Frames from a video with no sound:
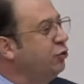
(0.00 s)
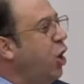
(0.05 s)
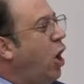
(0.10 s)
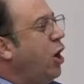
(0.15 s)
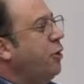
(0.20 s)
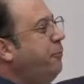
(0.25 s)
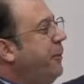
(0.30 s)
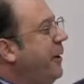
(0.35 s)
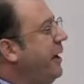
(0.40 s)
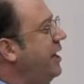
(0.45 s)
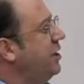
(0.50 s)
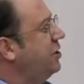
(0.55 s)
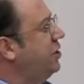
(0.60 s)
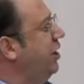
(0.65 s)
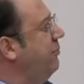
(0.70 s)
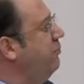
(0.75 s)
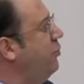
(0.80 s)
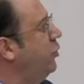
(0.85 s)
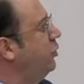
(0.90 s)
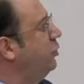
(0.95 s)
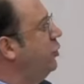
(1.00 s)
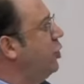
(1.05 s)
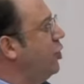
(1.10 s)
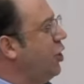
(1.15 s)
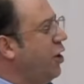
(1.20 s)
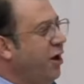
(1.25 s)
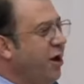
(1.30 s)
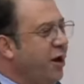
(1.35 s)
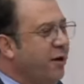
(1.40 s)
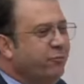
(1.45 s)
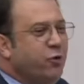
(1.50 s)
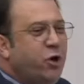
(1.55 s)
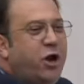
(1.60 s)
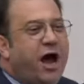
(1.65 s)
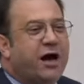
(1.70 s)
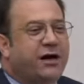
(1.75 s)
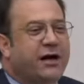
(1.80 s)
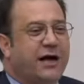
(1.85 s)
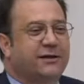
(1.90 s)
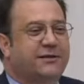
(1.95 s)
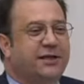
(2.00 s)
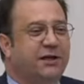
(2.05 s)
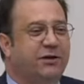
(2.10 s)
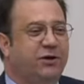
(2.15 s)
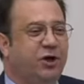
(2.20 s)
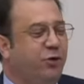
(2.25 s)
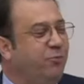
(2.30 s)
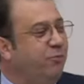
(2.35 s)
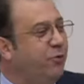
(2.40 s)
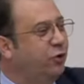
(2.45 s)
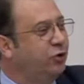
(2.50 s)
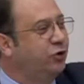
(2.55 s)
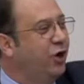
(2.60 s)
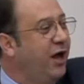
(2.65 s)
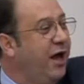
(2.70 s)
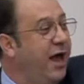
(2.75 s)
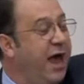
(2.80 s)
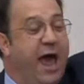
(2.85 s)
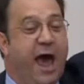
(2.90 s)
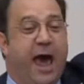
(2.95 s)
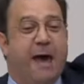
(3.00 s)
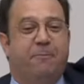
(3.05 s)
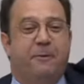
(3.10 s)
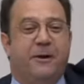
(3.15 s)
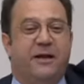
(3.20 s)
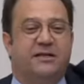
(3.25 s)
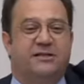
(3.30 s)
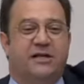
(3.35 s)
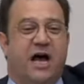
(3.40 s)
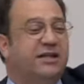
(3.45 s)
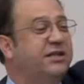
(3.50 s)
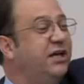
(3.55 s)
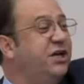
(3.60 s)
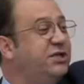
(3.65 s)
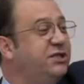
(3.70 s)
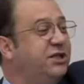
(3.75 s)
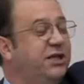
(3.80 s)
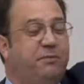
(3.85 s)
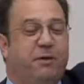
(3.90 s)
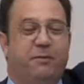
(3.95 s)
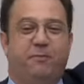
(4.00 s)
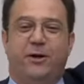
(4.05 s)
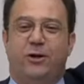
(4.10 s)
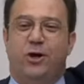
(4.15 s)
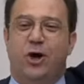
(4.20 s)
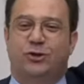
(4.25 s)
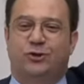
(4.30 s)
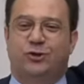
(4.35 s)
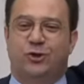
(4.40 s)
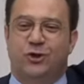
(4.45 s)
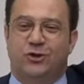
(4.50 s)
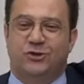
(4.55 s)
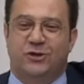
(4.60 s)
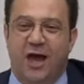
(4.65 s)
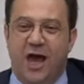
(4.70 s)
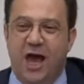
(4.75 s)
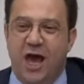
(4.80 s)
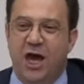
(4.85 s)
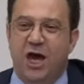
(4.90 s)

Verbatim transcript: torpili kim buldu, mülakatı kim buldu hepiniz adınız gibi biliyorsunuz.